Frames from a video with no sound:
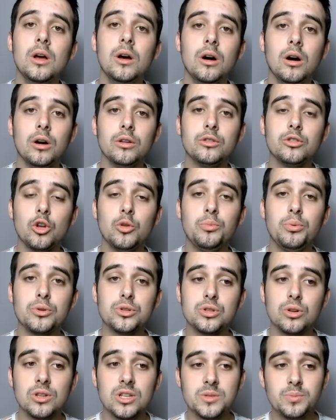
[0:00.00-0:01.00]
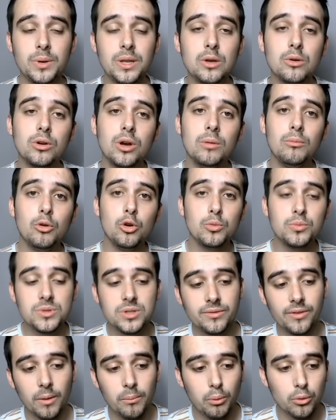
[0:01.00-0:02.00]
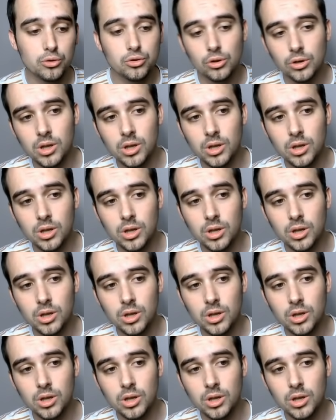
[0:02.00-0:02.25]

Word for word: 30% euh, d'espé, il y a également le petit 20%